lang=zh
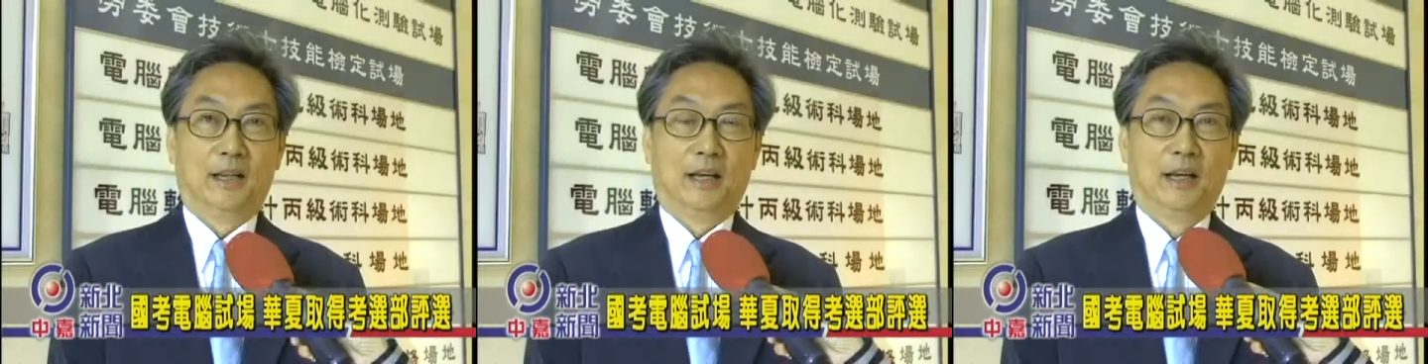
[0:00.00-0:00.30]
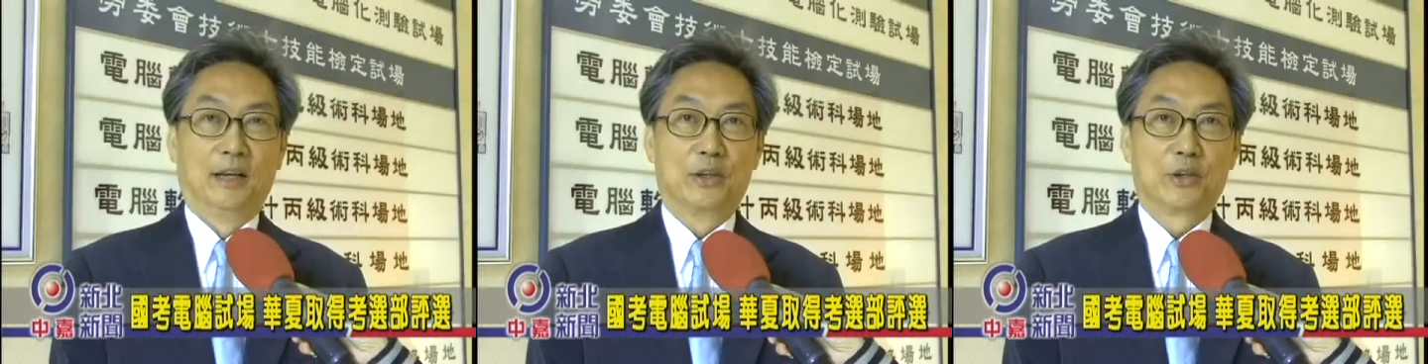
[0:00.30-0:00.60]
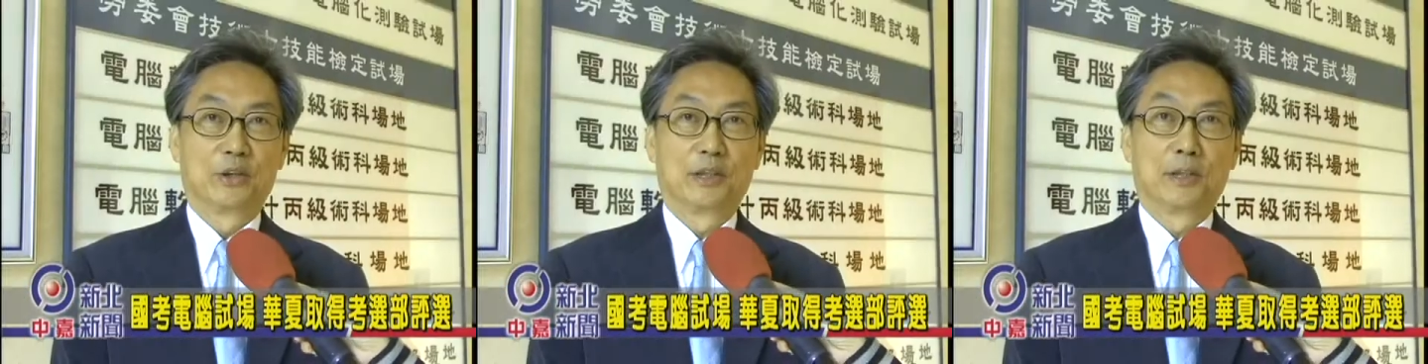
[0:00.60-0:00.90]
啊，
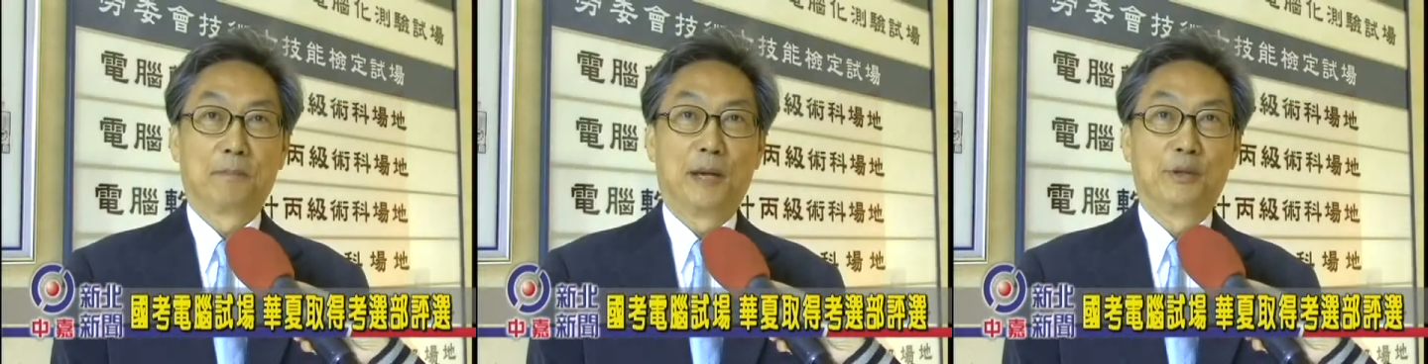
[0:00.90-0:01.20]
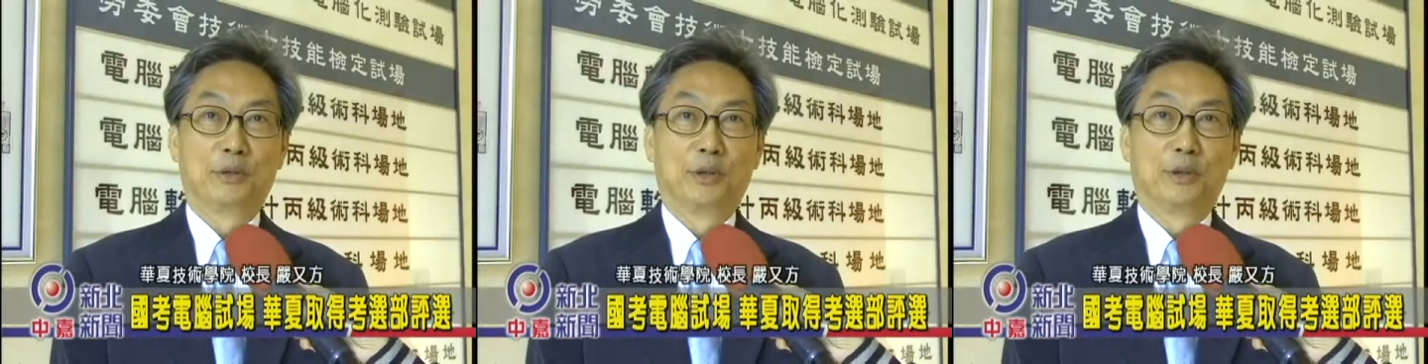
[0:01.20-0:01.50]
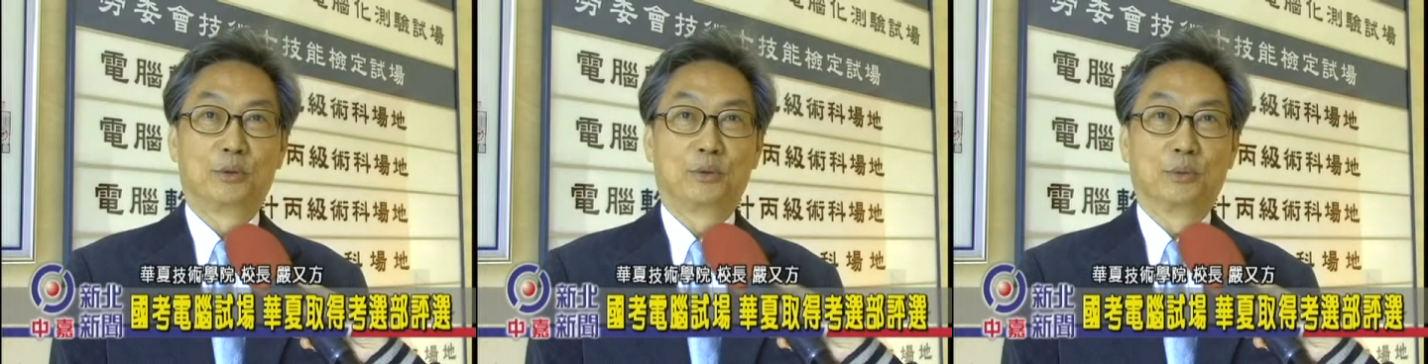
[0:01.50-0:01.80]
四个办
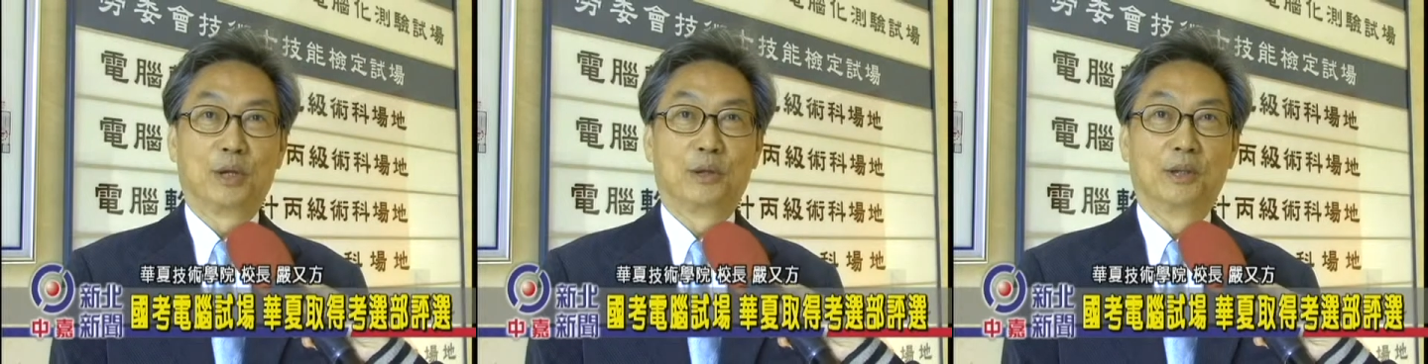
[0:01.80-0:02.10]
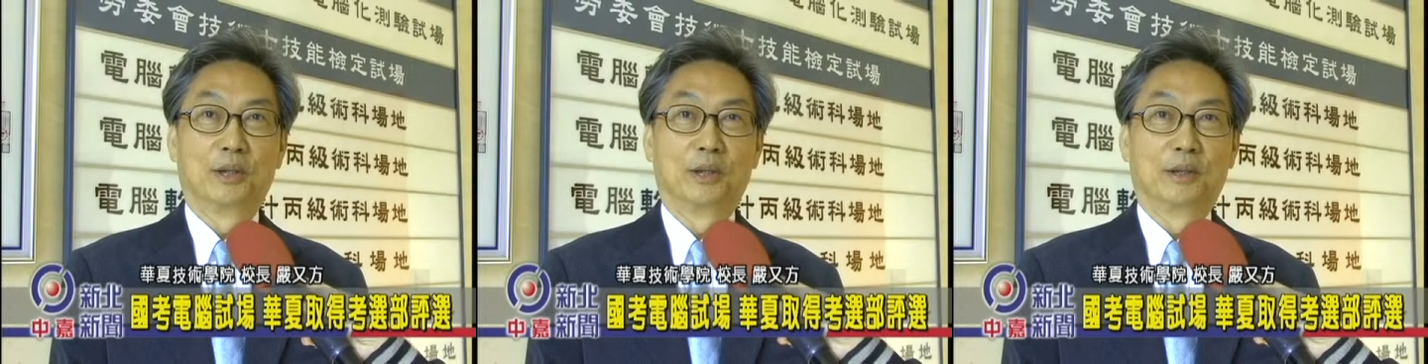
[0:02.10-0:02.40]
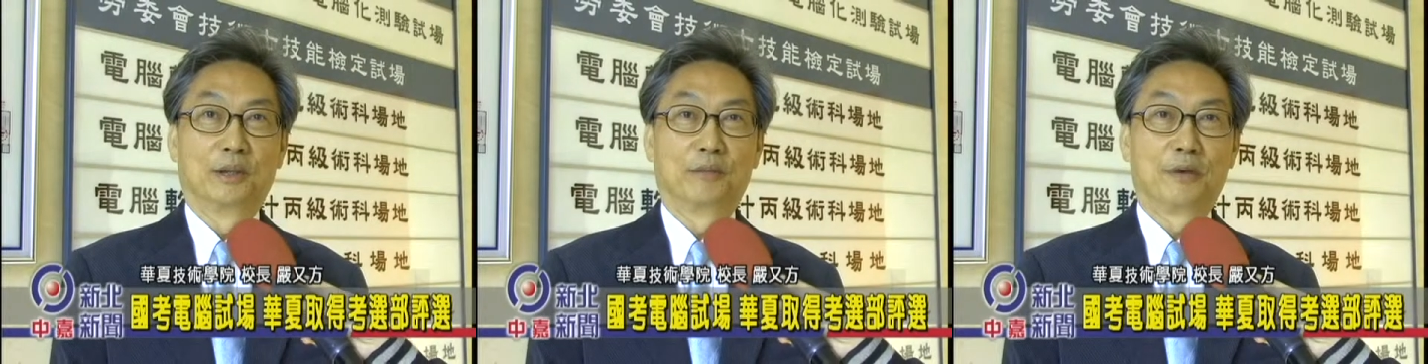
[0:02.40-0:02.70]
学主要
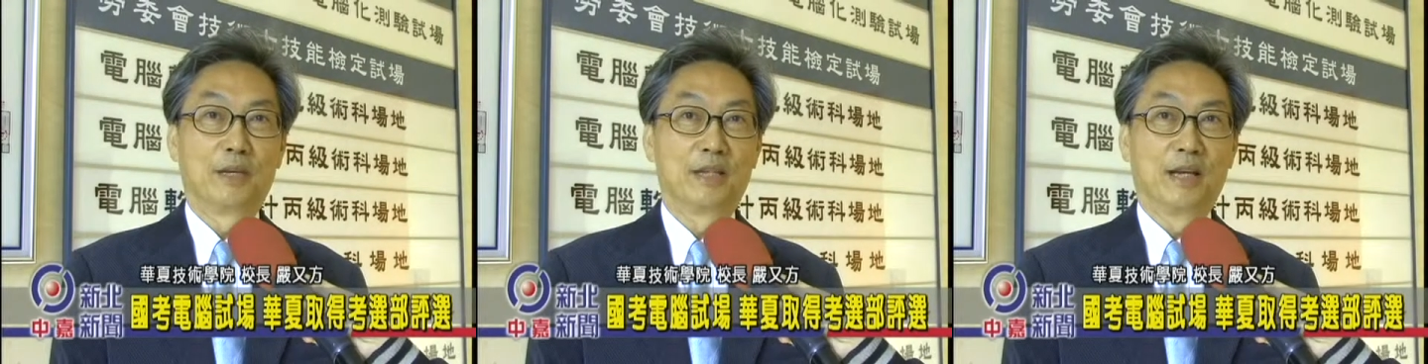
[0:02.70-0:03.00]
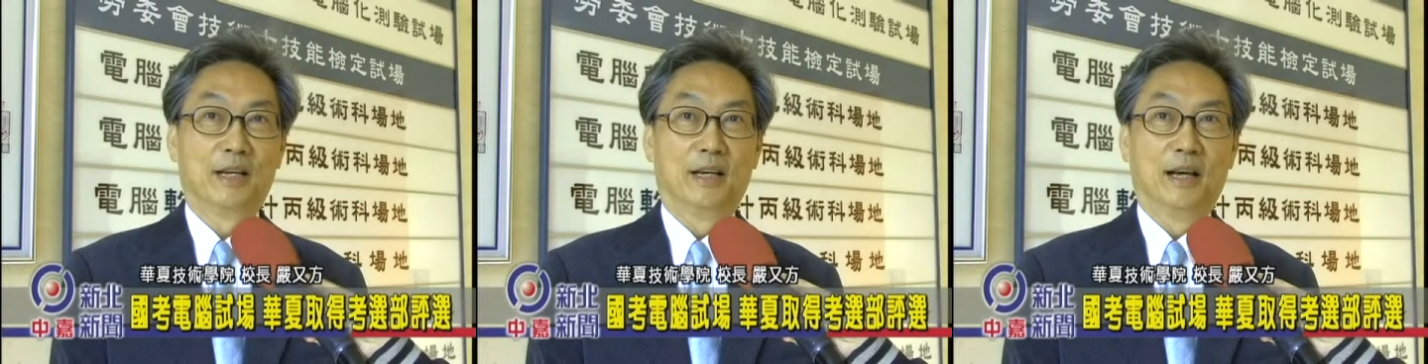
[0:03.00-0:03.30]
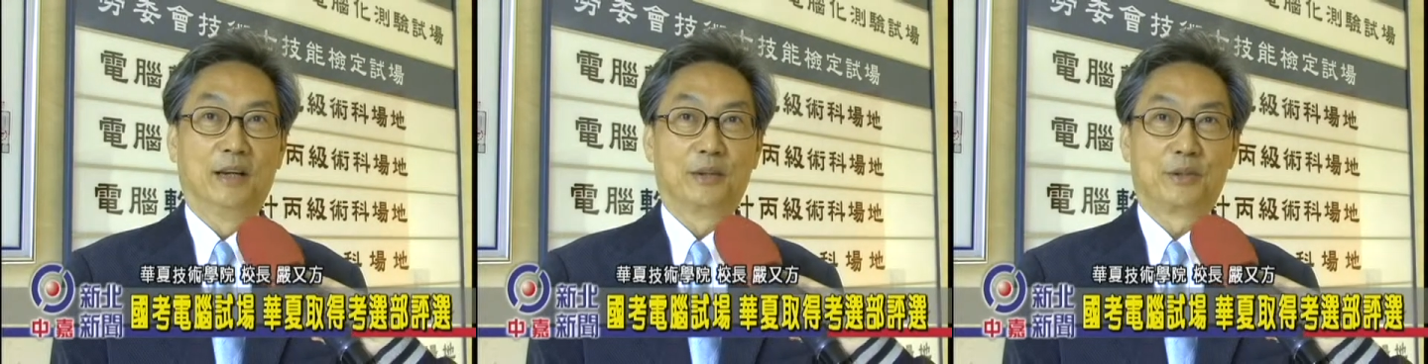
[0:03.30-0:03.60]
的方向
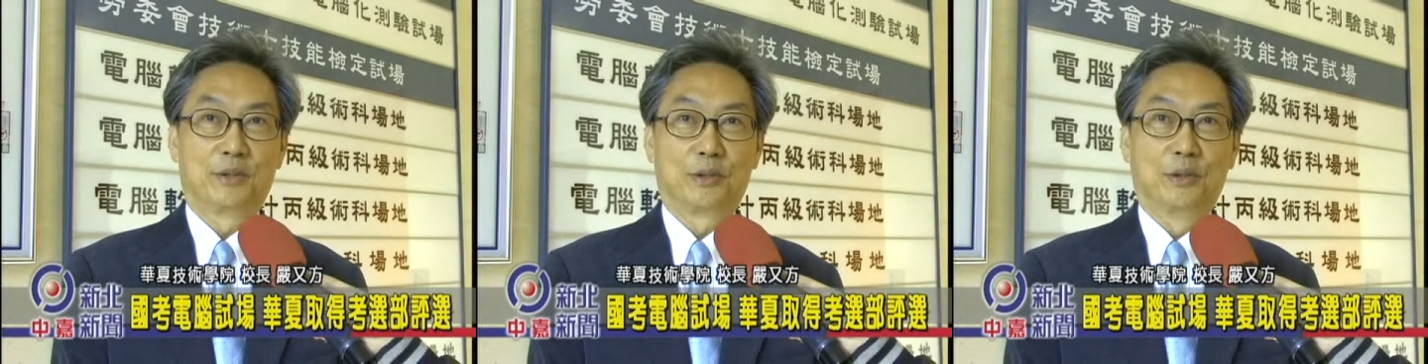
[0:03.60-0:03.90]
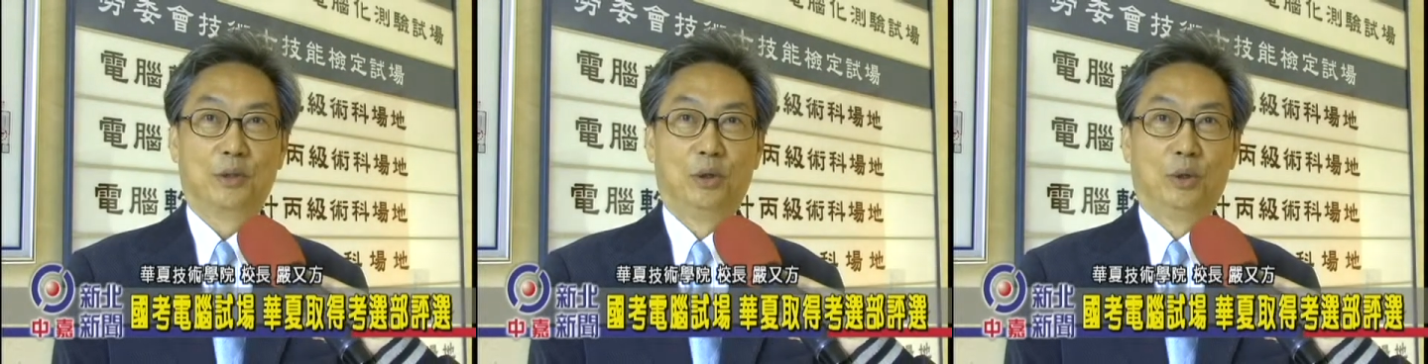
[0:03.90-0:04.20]
啊，就是